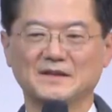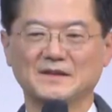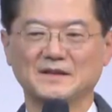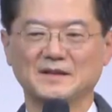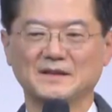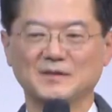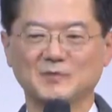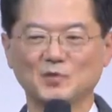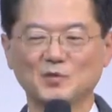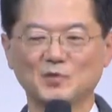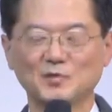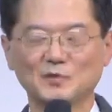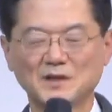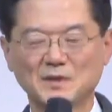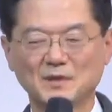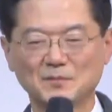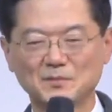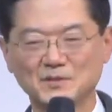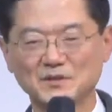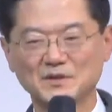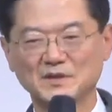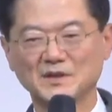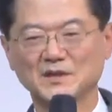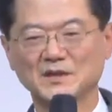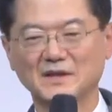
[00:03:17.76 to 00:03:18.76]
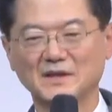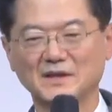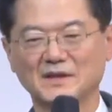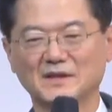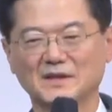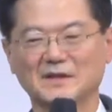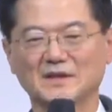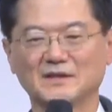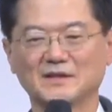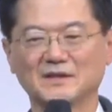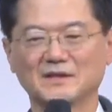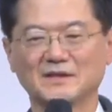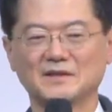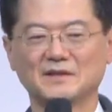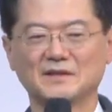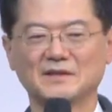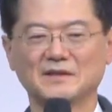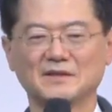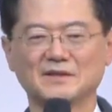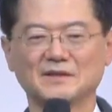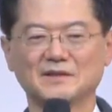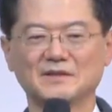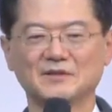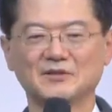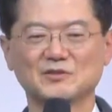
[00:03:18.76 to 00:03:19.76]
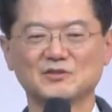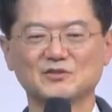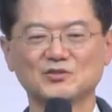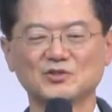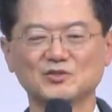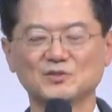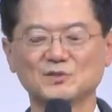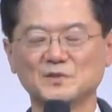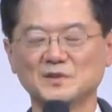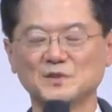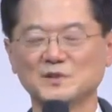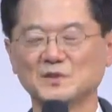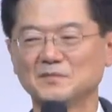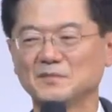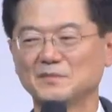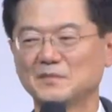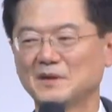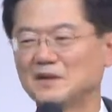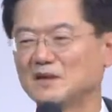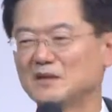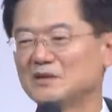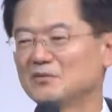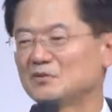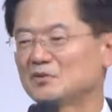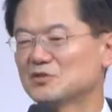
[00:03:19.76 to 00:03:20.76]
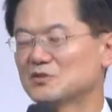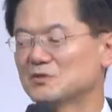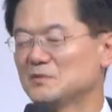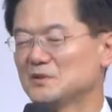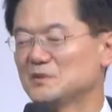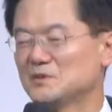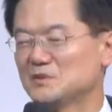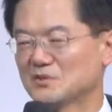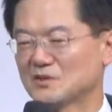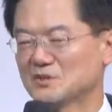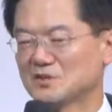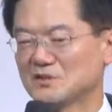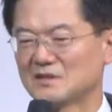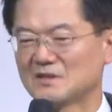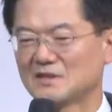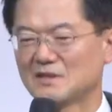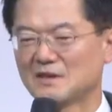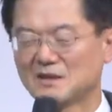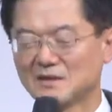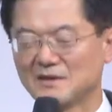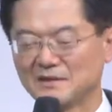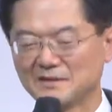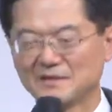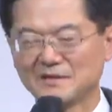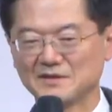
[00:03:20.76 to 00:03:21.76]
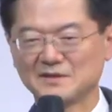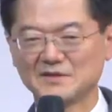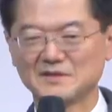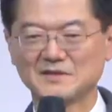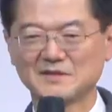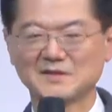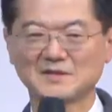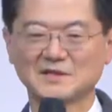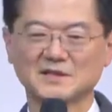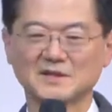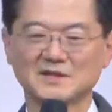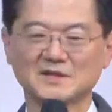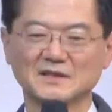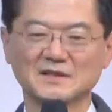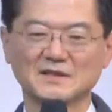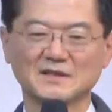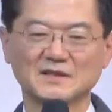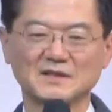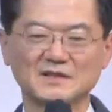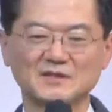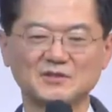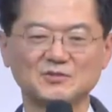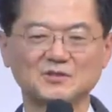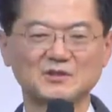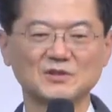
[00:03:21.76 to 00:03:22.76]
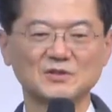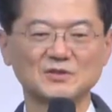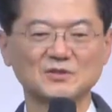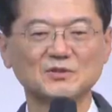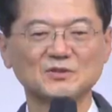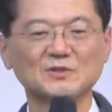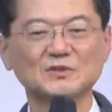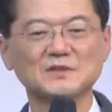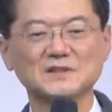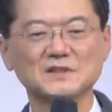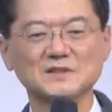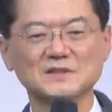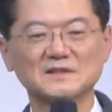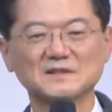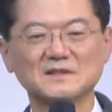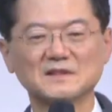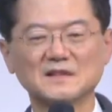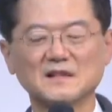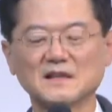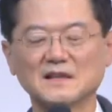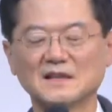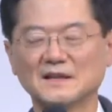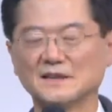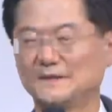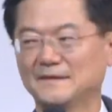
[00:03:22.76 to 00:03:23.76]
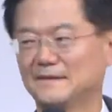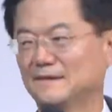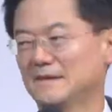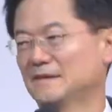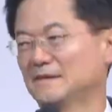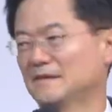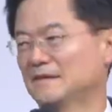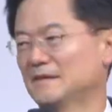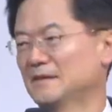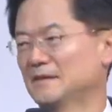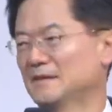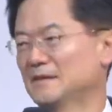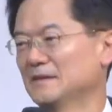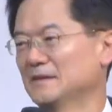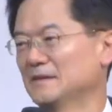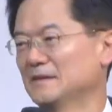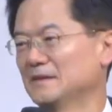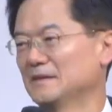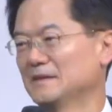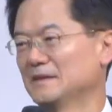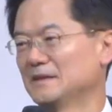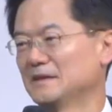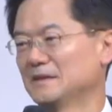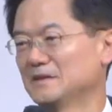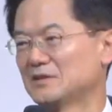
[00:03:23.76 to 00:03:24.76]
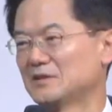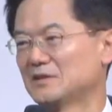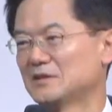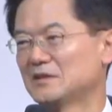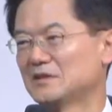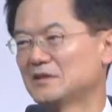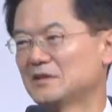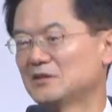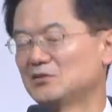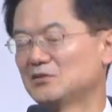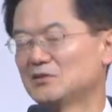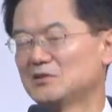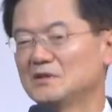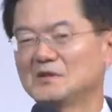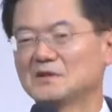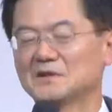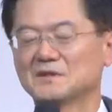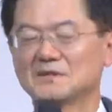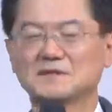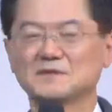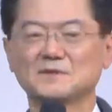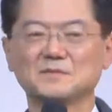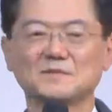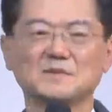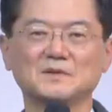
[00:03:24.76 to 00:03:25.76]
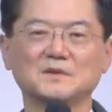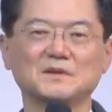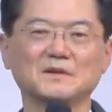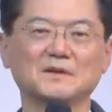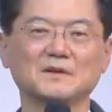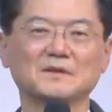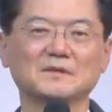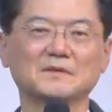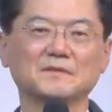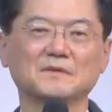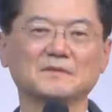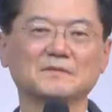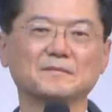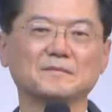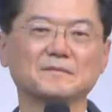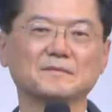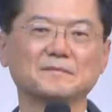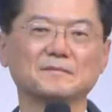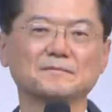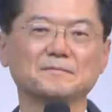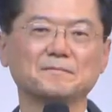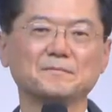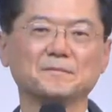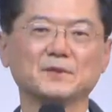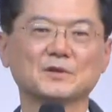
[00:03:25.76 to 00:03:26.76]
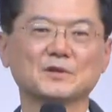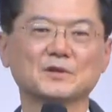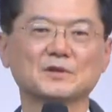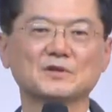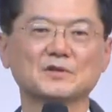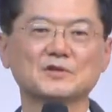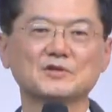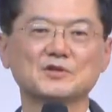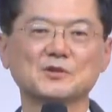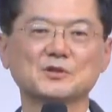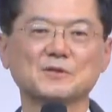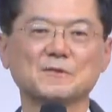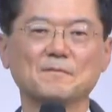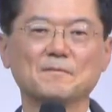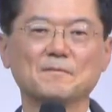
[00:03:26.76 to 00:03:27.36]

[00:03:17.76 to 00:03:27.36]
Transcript: 몸이 아플 때 주님이 빨리 오시면 좋겠다 이런 이제 기도의 소원이 있었다 예. 그런 얘기도 읽었습니다. 그렇죠.